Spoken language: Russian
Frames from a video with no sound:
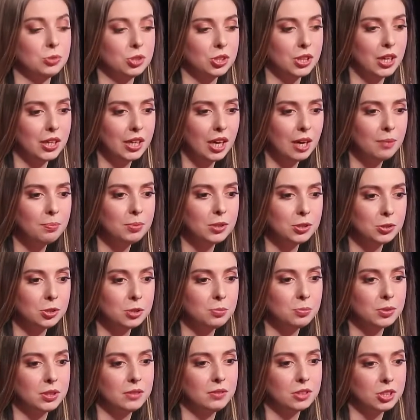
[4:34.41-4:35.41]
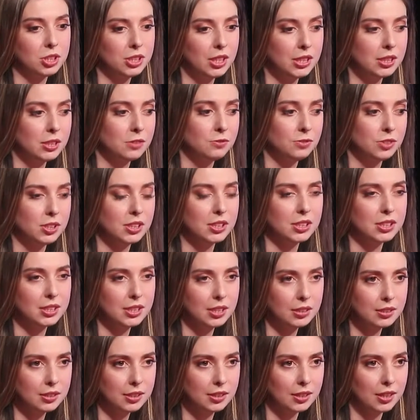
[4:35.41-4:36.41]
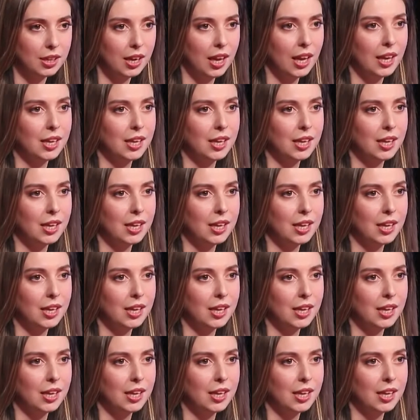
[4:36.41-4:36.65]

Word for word: жилья придет подтверждение в виде ссылки,